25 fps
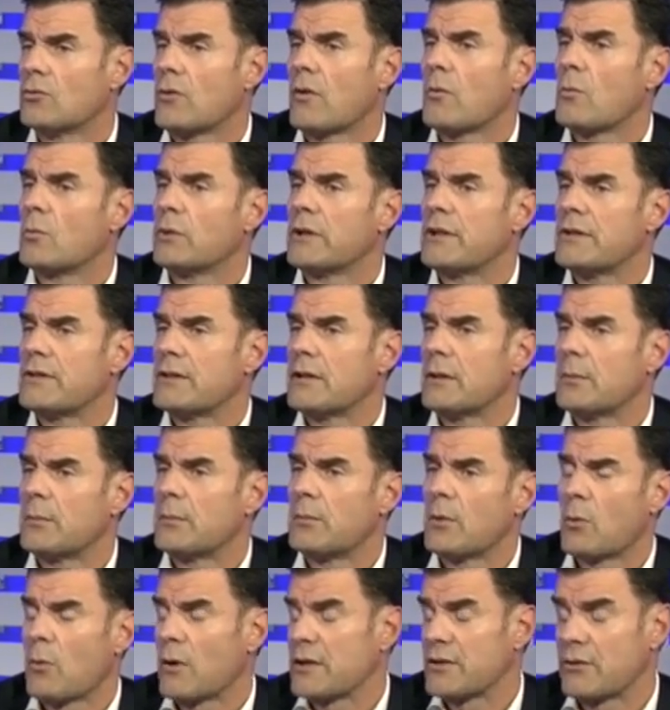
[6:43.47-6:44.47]

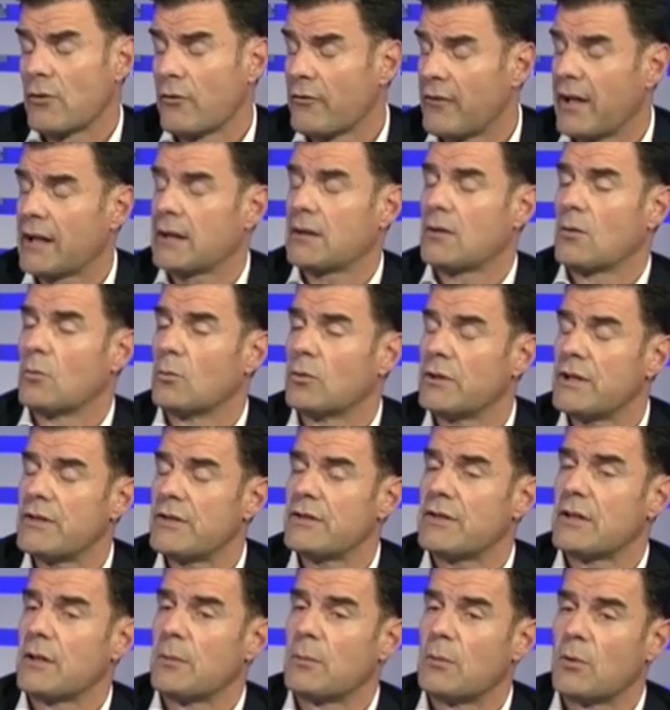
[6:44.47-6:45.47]
municipio, questo, vecchio
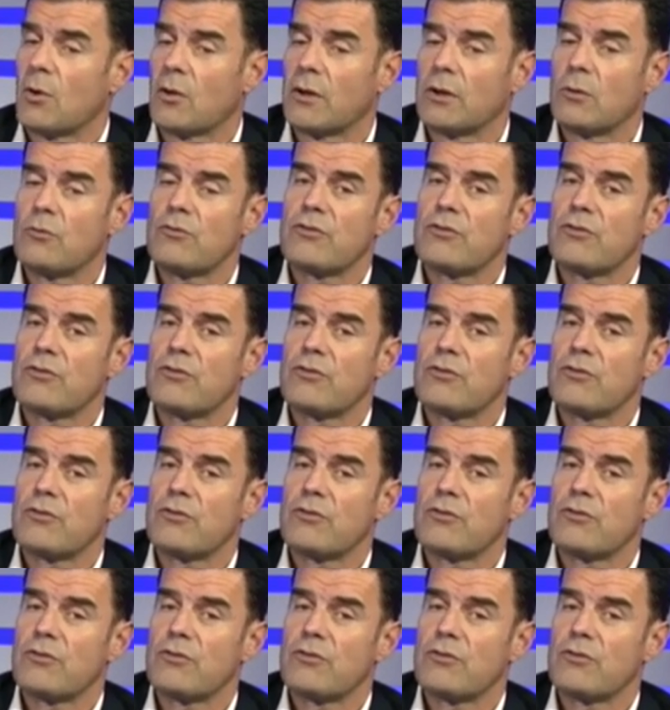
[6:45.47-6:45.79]
municipio